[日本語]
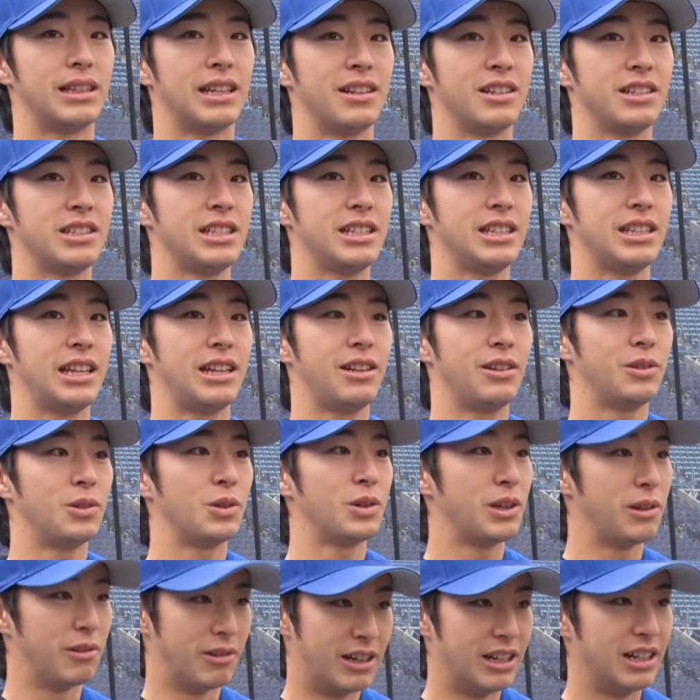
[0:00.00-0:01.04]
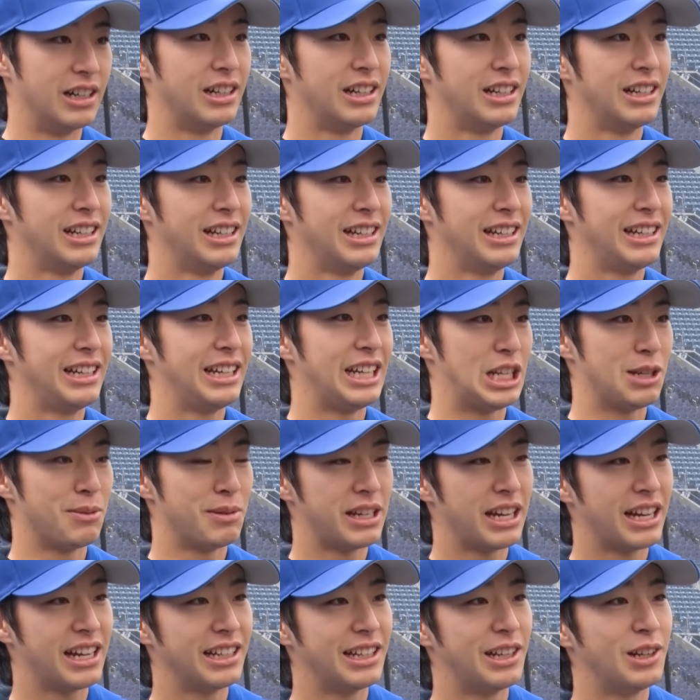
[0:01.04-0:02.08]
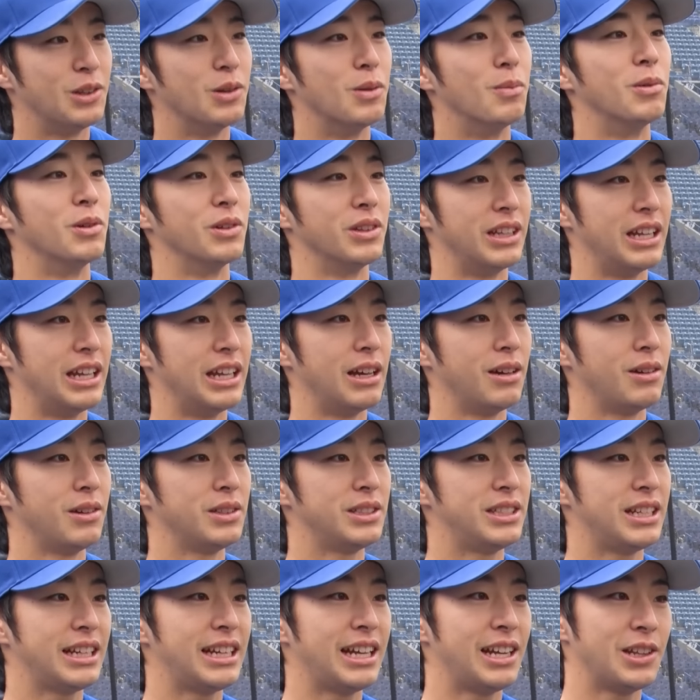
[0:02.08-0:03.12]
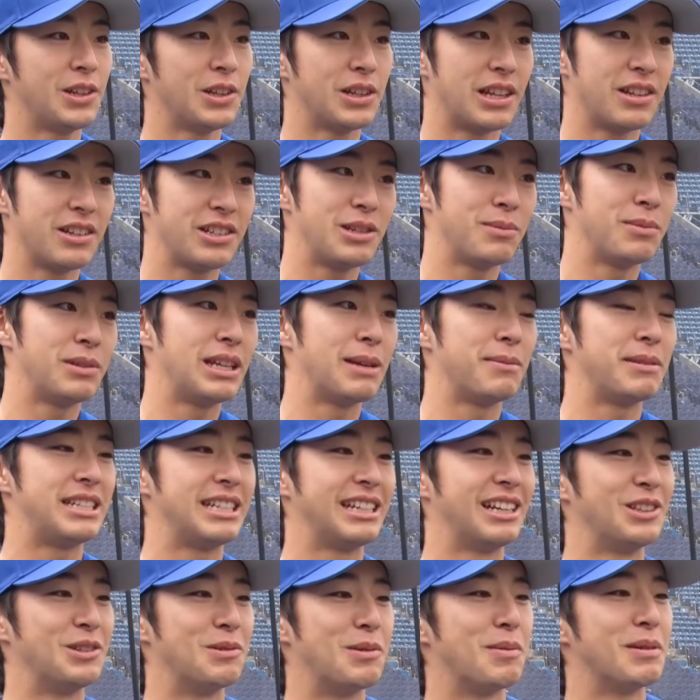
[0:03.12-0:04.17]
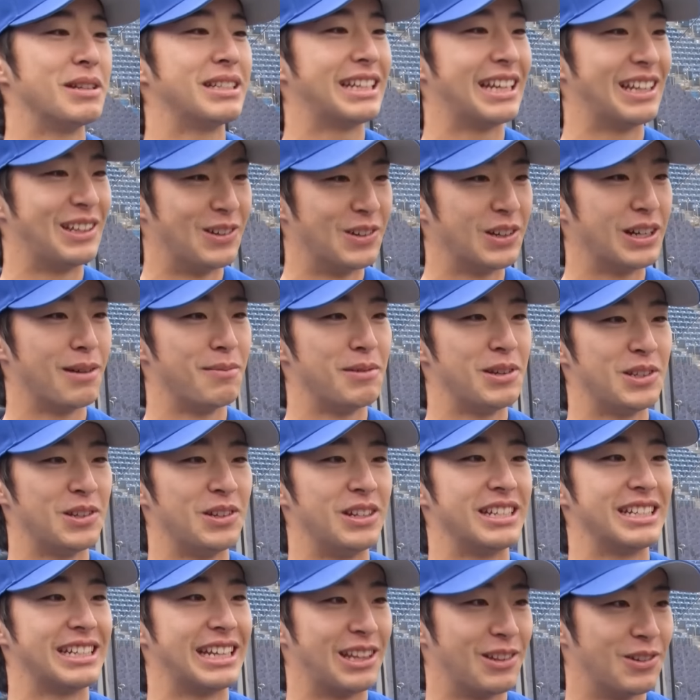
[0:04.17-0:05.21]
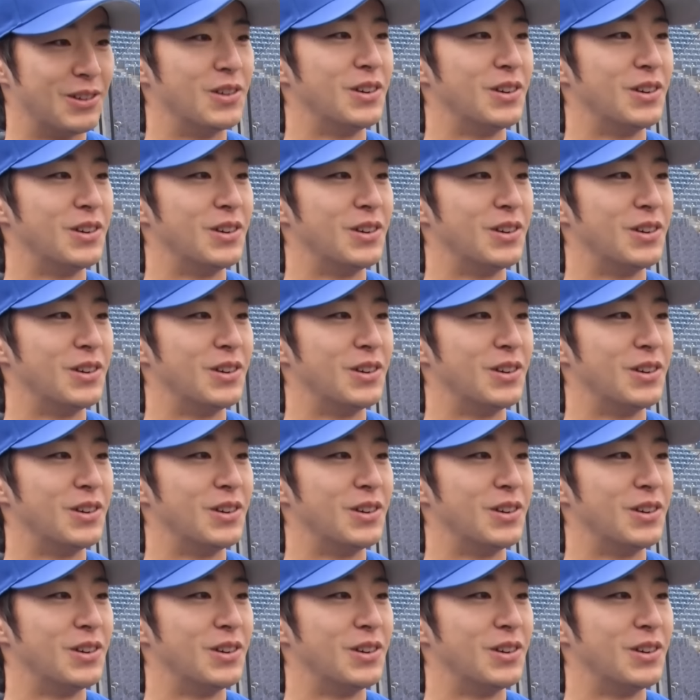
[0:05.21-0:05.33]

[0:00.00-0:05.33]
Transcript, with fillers: 楽しんでる時が一番結果出ると思うんで、ふざけると楽しむとやっぱ違うと思いますけど、ね、紙一重ですけど